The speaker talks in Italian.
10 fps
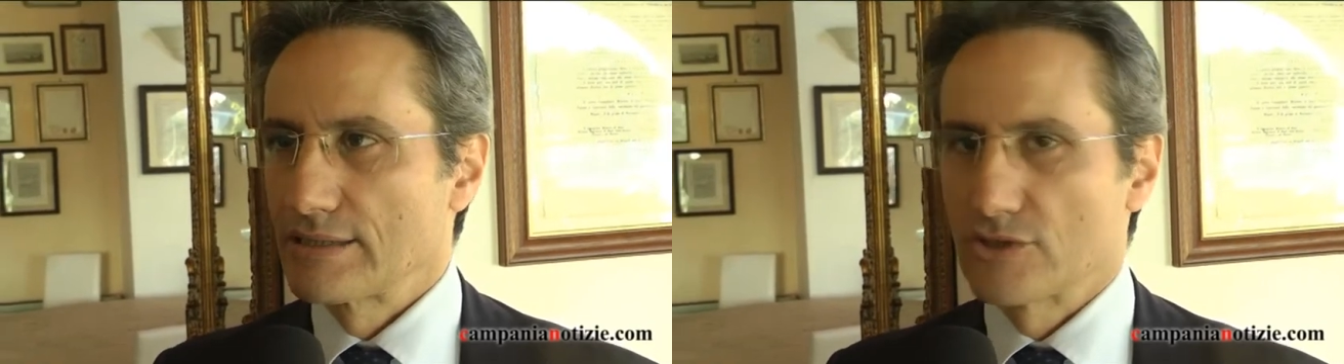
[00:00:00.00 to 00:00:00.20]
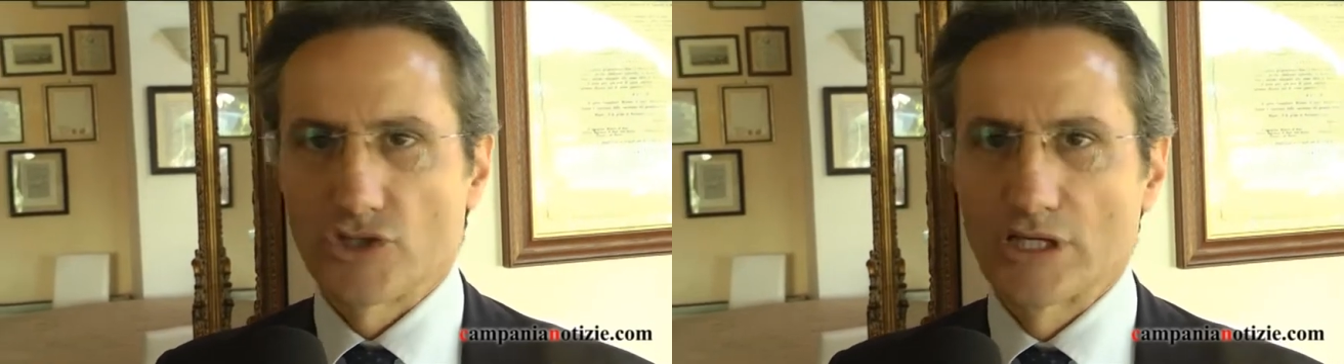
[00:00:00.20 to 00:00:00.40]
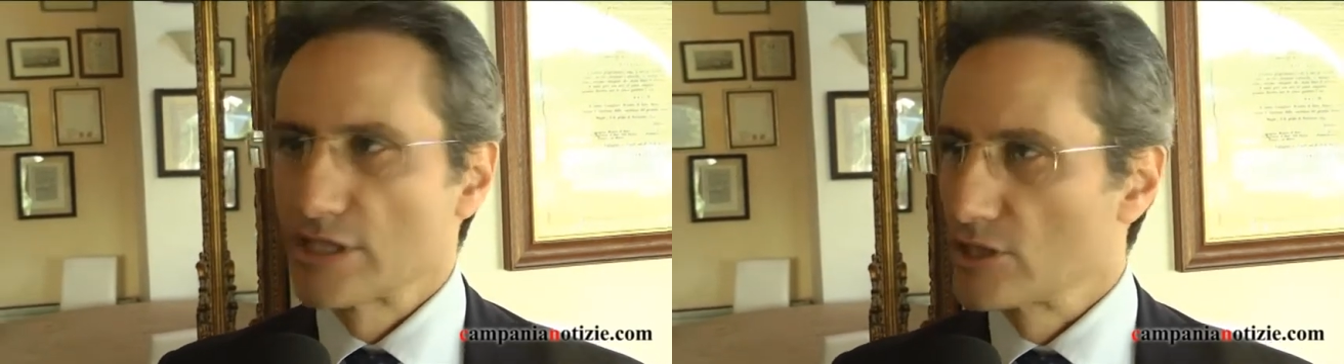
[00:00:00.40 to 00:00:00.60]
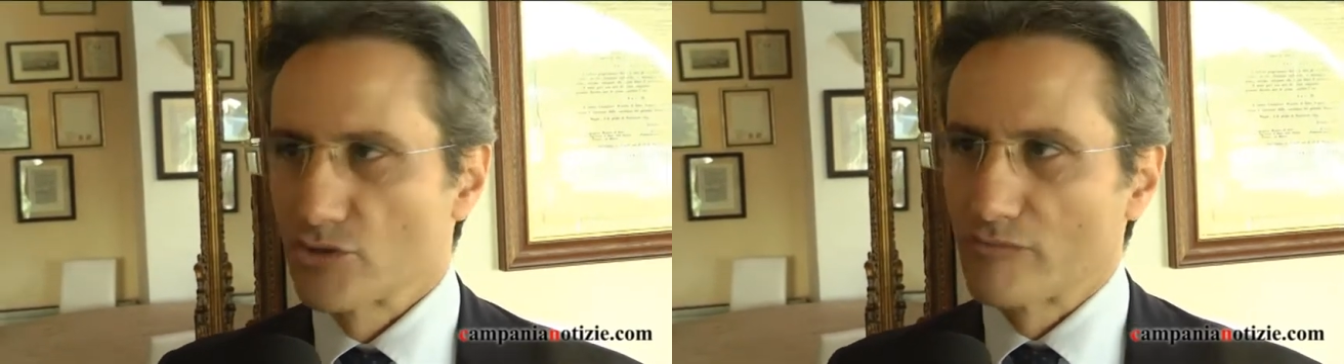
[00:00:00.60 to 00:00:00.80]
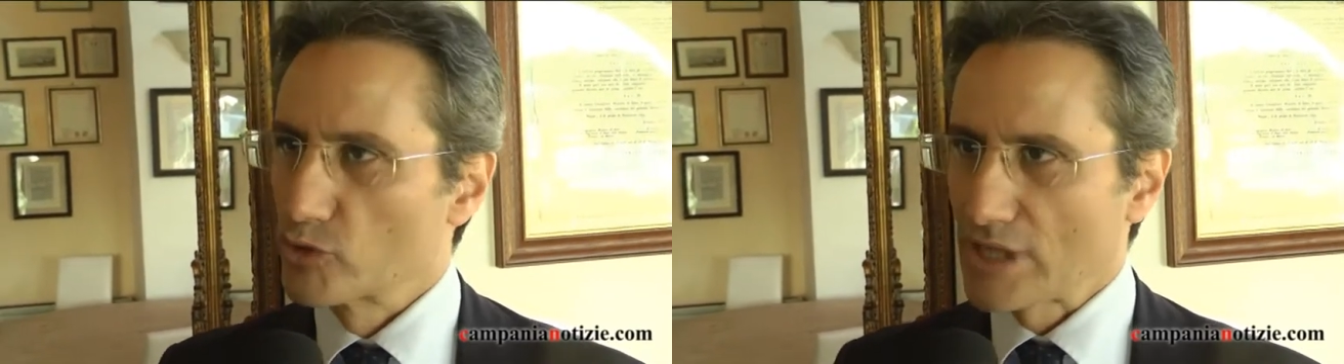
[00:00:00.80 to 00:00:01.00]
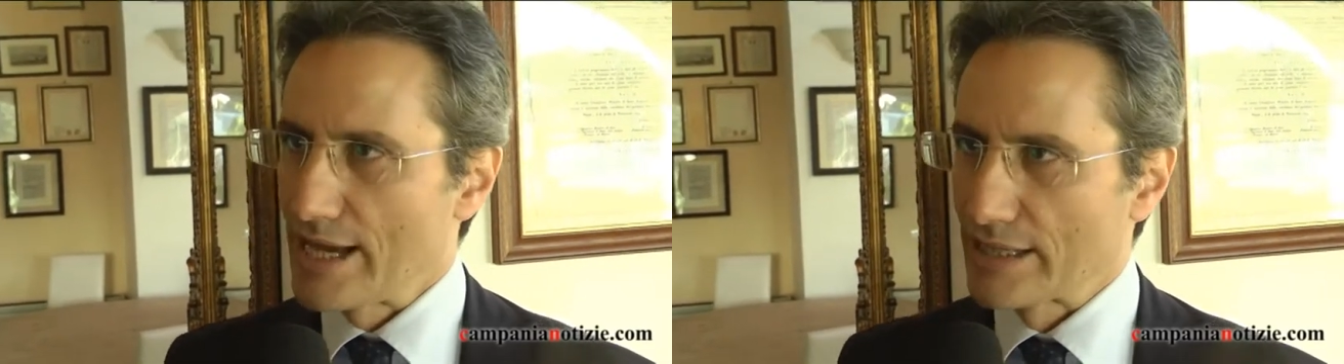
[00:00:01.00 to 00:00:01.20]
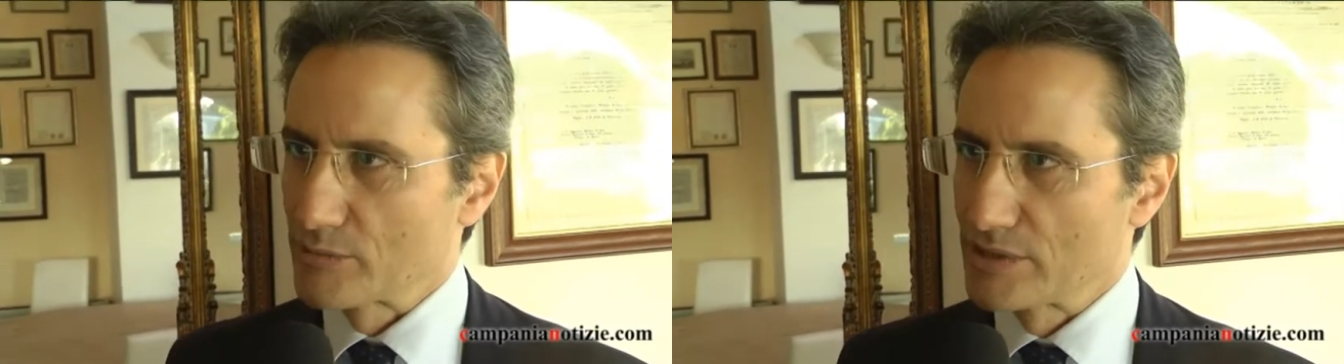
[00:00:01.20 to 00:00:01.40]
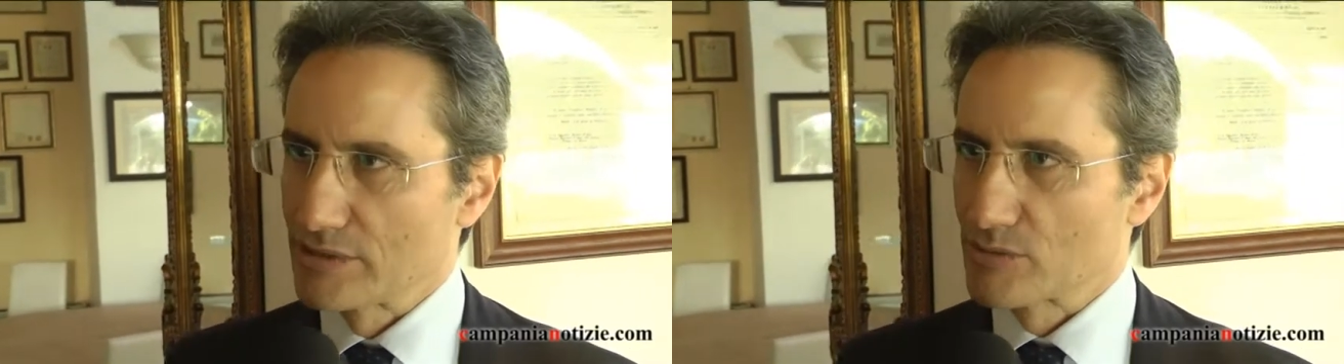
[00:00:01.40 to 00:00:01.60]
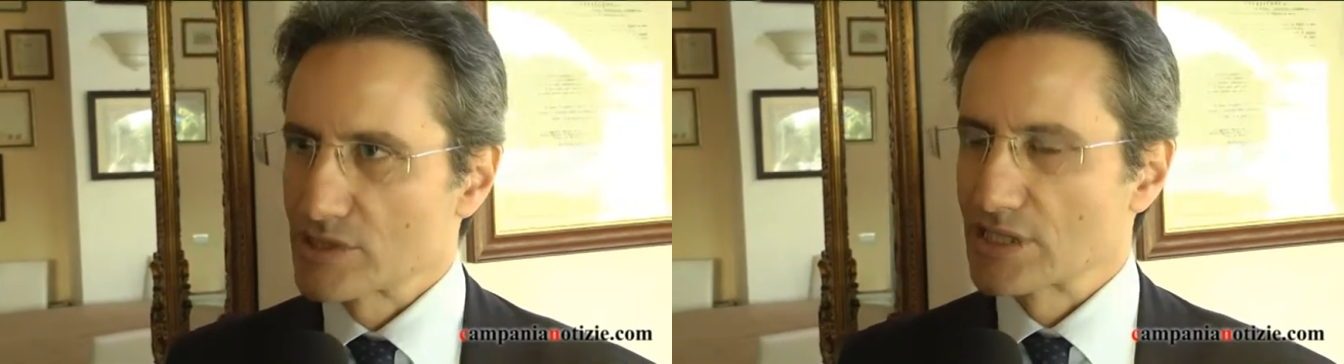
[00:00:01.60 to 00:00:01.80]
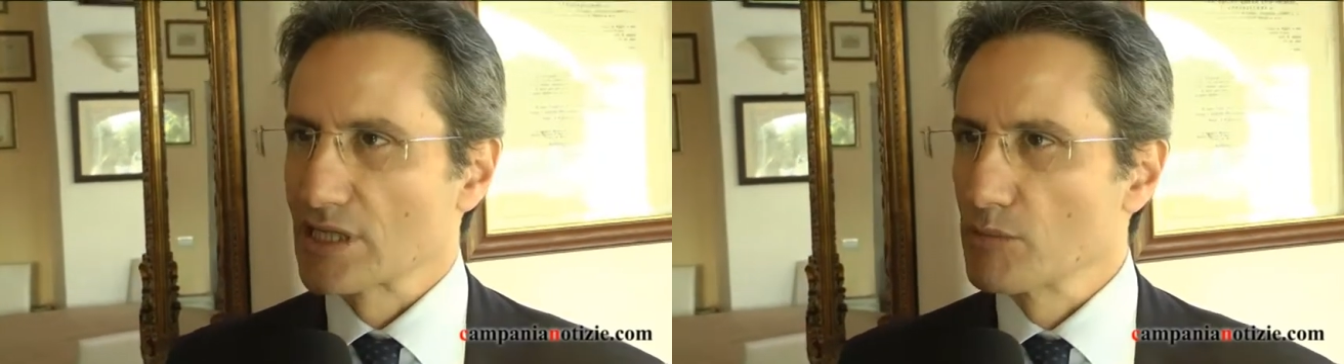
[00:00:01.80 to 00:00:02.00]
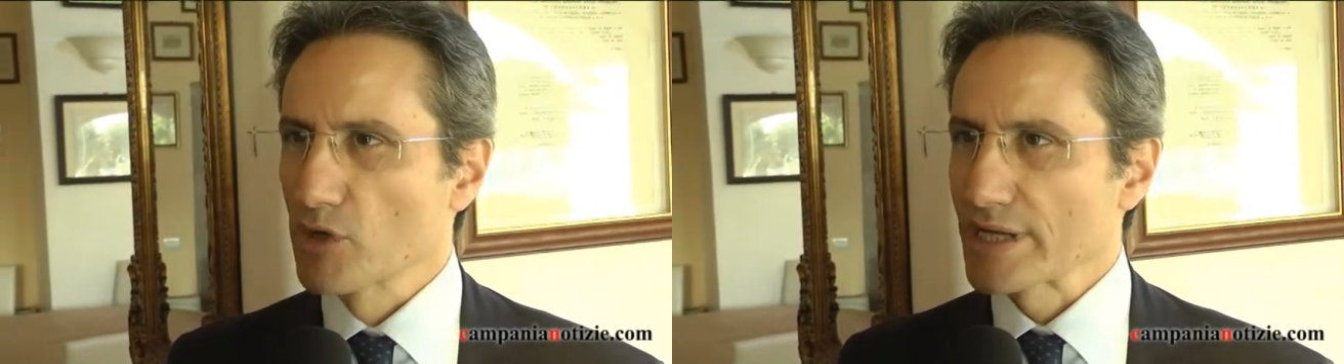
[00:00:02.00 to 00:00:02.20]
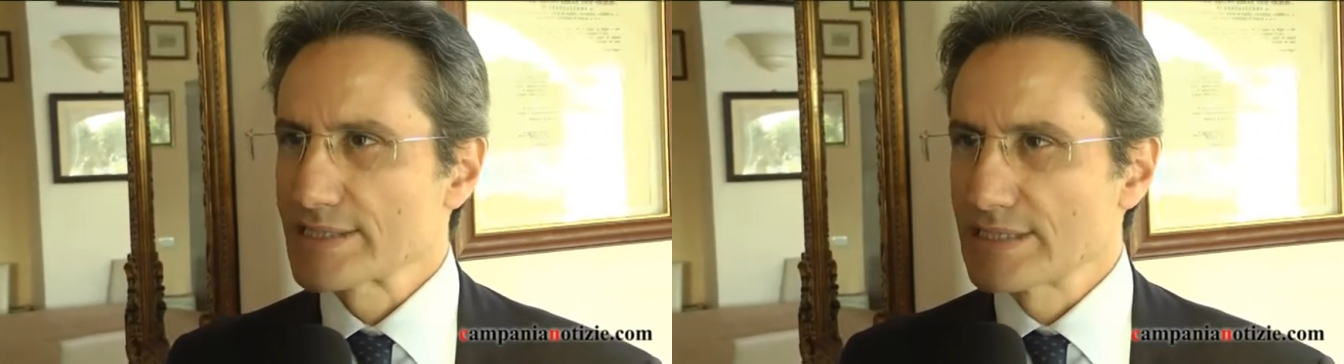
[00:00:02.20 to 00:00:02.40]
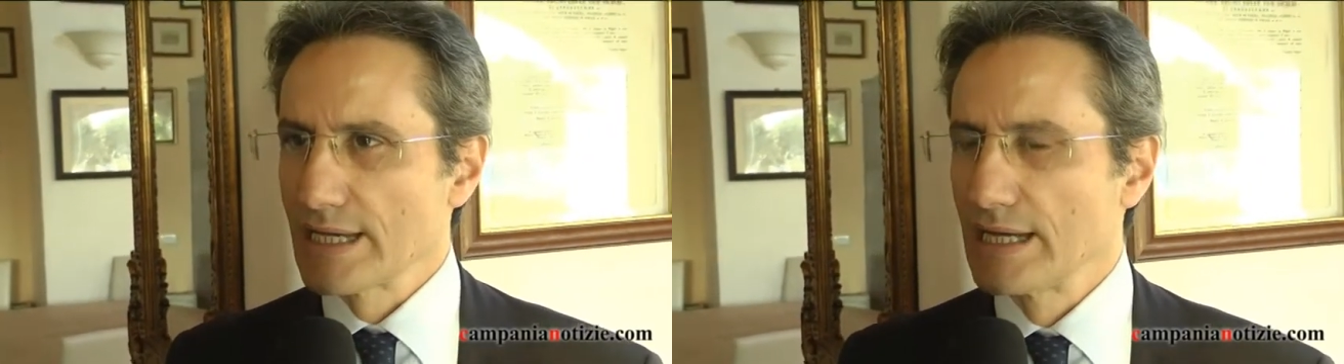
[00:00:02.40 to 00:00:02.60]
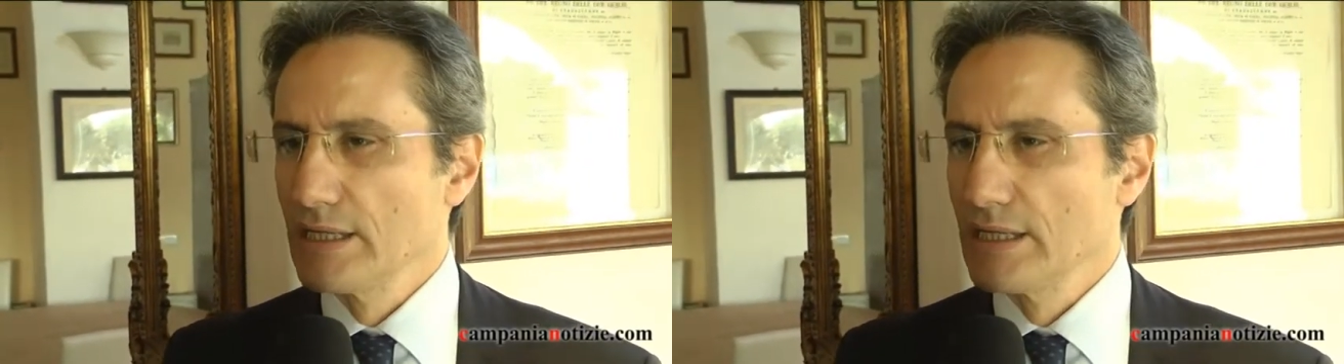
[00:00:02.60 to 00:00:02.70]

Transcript: di scegliere di non votare, quindi questa è la democrazia.